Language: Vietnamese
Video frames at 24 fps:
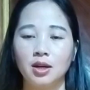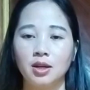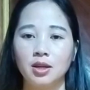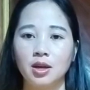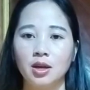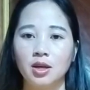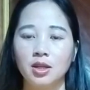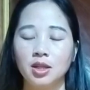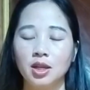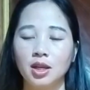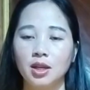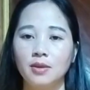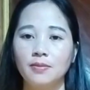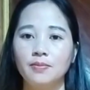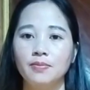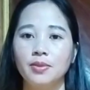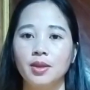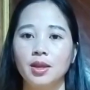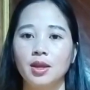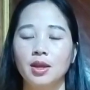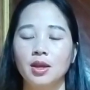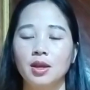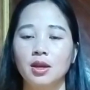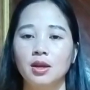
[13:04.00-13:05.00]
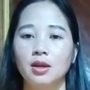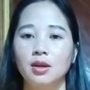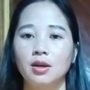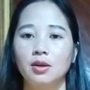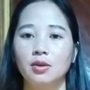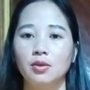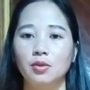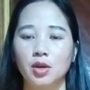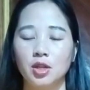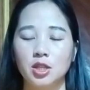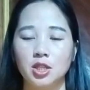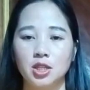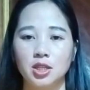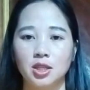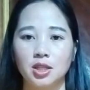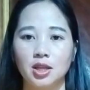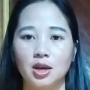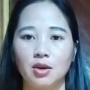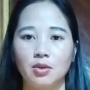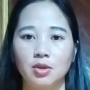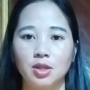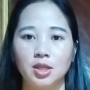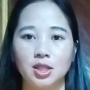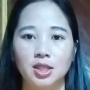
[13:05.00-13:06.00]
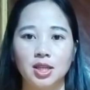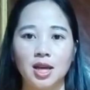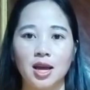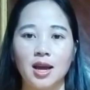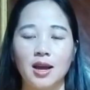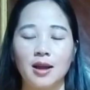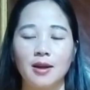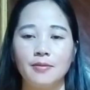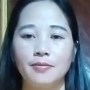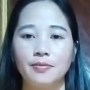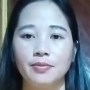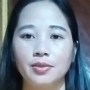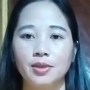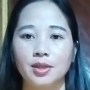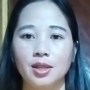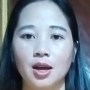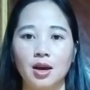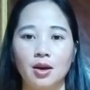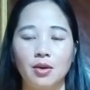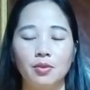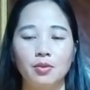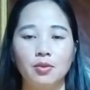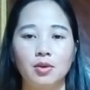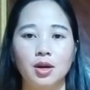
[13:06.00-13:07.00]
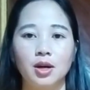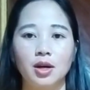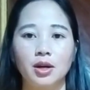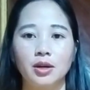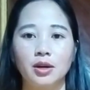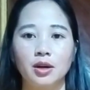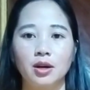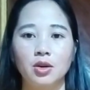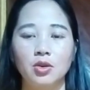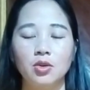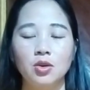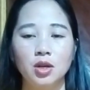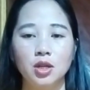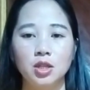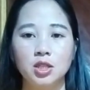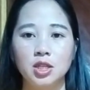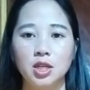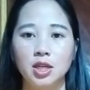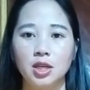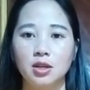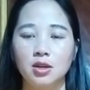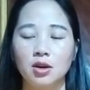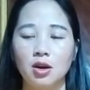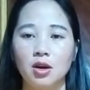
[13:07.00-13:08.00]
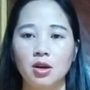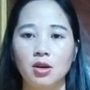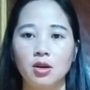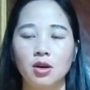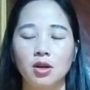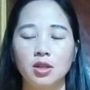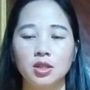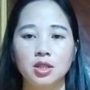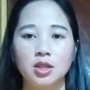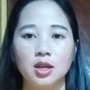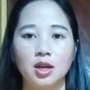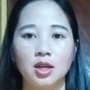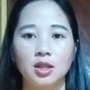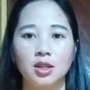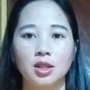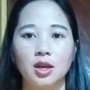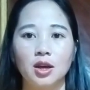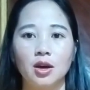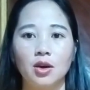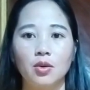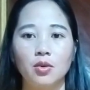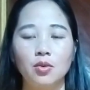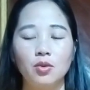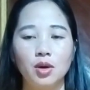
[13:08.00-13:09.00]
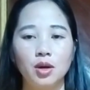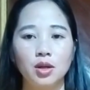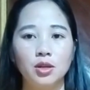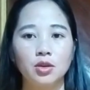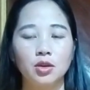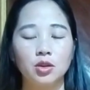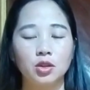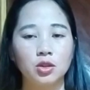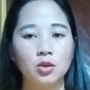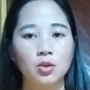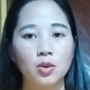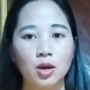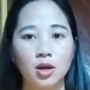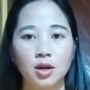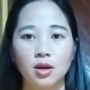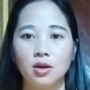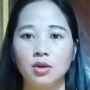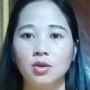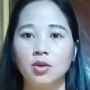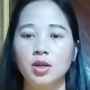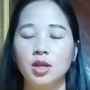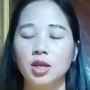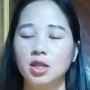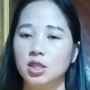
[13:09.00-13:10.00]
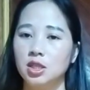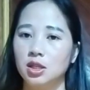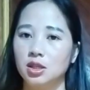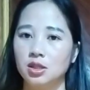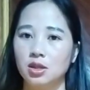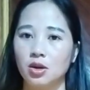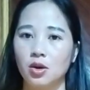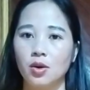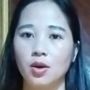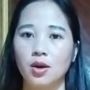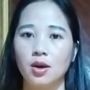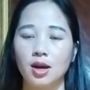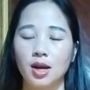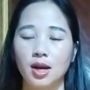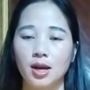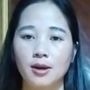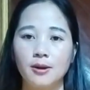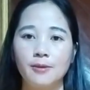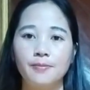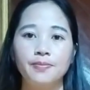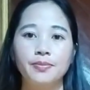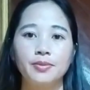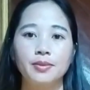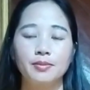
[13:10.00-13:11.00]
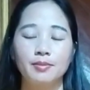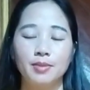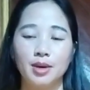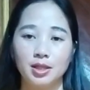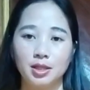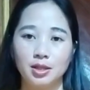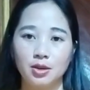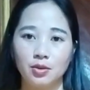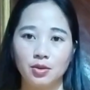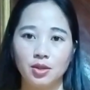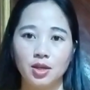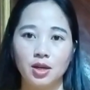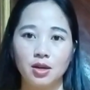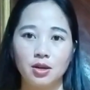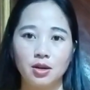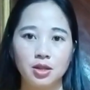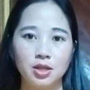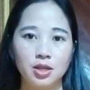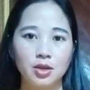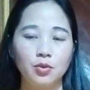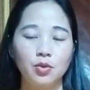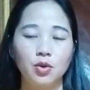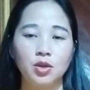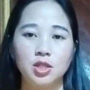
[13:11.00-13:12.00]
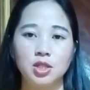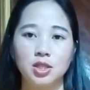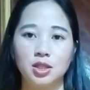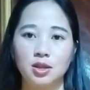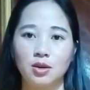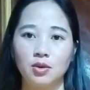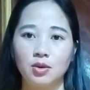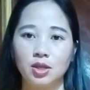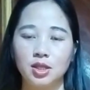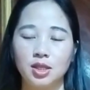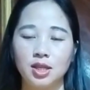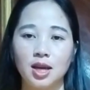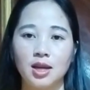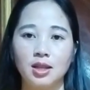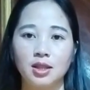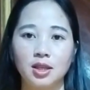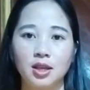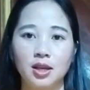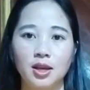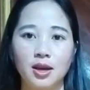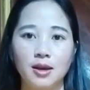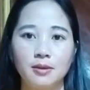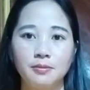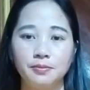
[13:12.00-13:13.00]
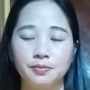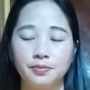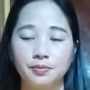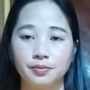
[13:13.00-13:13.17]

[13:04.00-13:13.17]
là do những của chỉ tàu lịch trà thầu ờ, nó luôn chỉ co co trở hệ địa qua yếu tua nó luôn chỉ cho co lợi mà thằng đó có những của chỉ tàu lịch trả thia